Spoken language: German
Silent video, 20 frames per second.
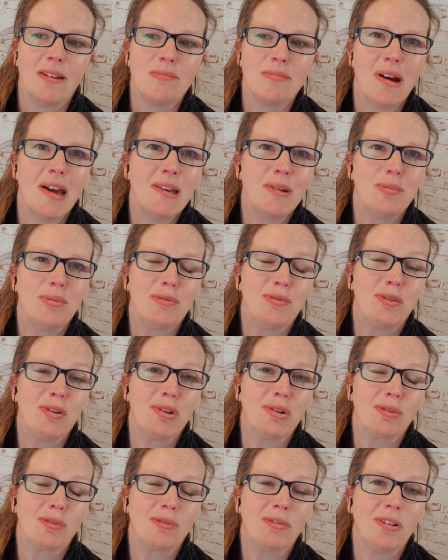meine
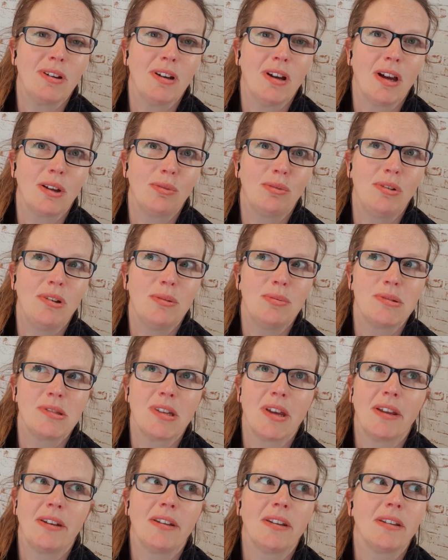Befürchtung war, ach du liebe
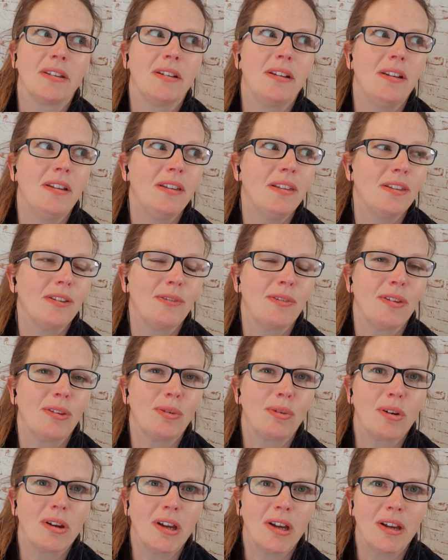Zeit, das liest
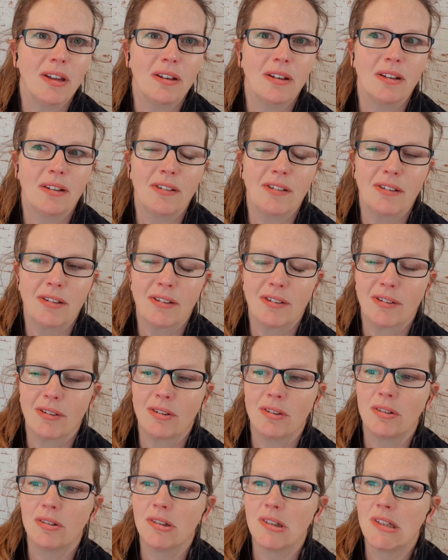sowieso keiner.
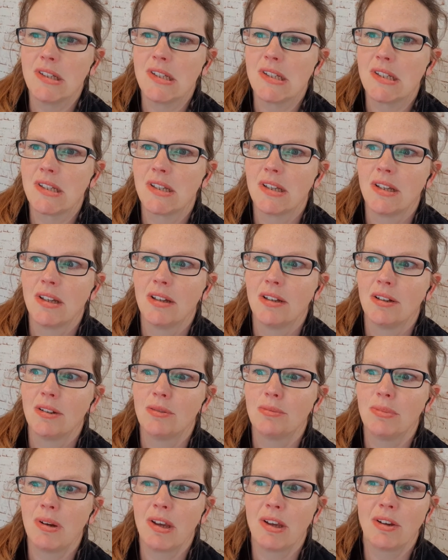Und
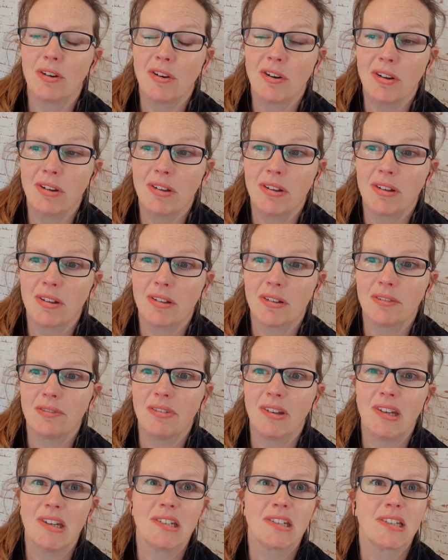oh mein Gott,
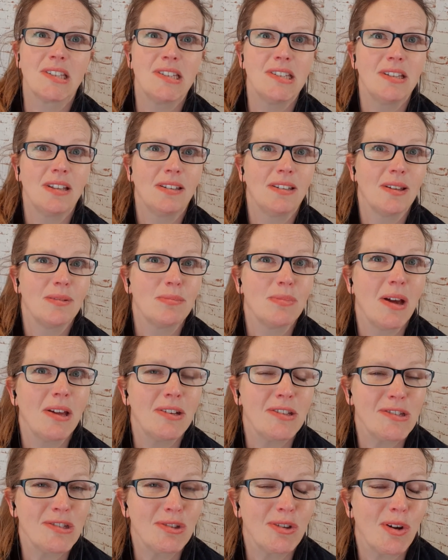wen interessiert denn
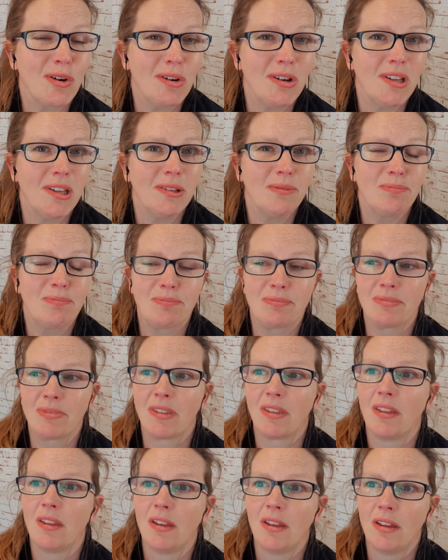meine Story?
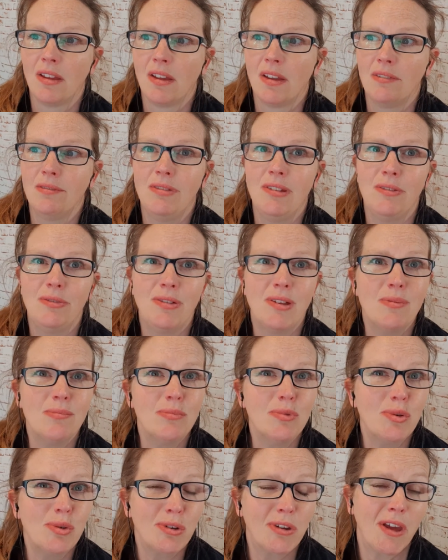Wie viel
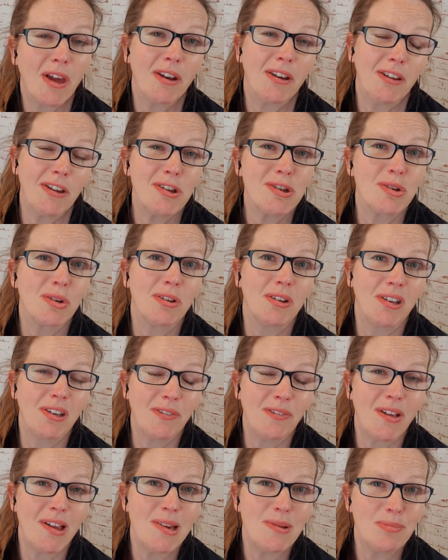Mut kann ich schon in
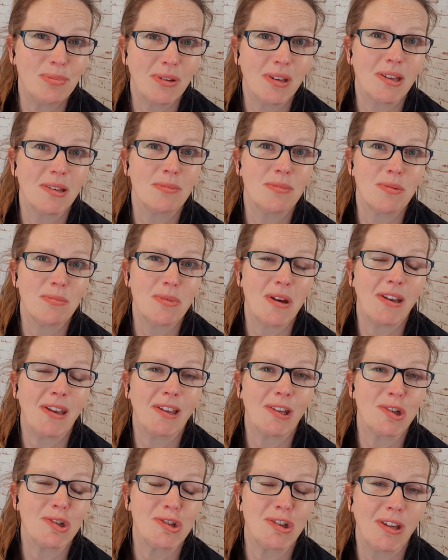die Welt bringen mit meiner
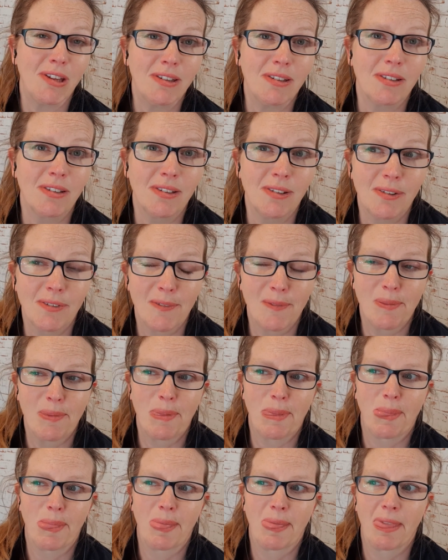Geschichte?
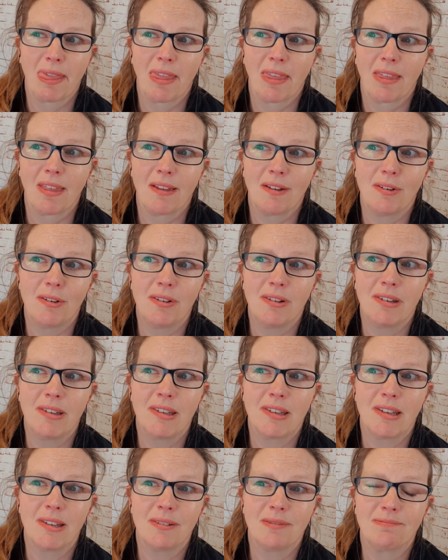Und